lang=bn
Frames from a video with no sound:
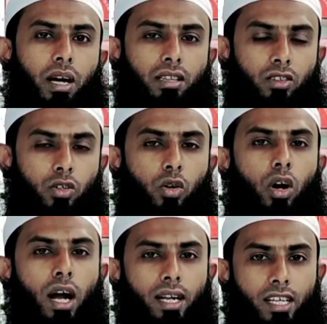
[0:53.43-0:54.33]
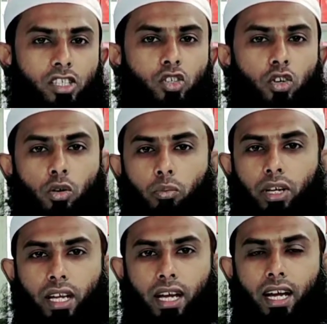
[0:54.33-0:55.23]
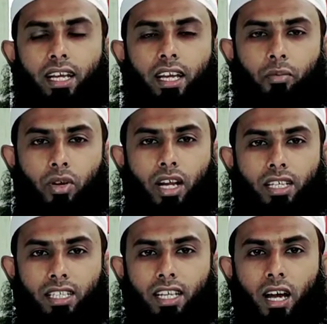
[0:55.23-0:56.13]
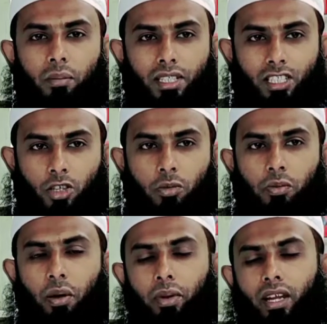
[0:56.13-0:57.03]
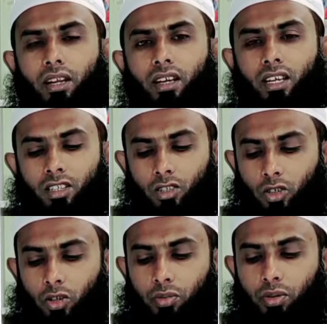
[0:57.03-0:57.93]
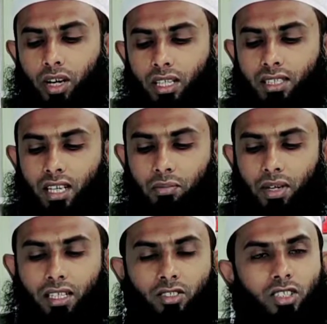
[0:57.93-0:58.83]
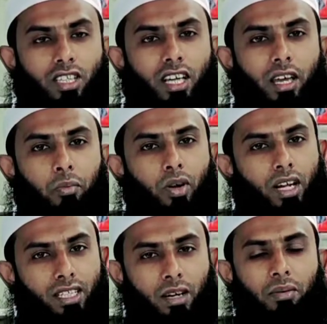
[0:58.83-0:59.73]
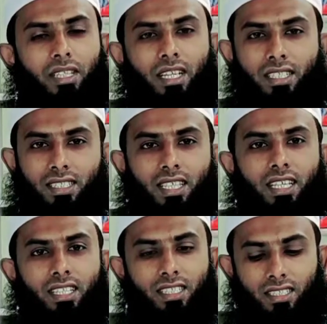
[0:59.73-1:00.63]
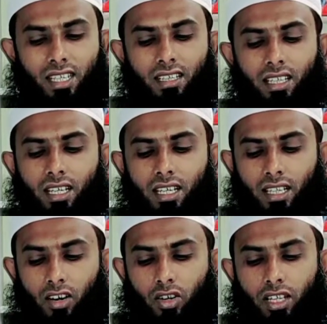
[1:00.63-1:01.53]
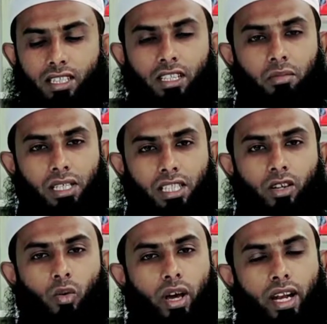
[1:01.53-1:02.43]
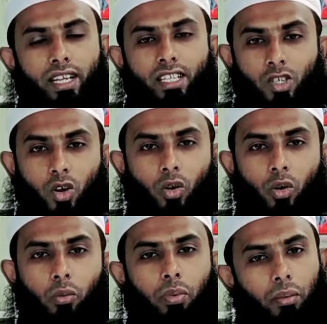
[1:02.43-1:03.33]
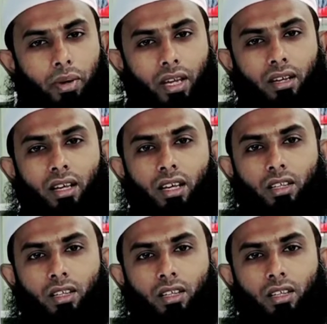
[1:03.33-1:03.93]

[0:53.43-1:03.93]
মাত্র আঠাশশো টাকায় এই প্রোডাক্টটি আমাদের সবে পাবেন তো ভিউয়ার্স আপনারা যদি এই প্রোডাক্টটি আমাদের কাছ থেকে নিতে চান তাহলে তিন মাসের ওয়ারেন্টি সহ পাবেন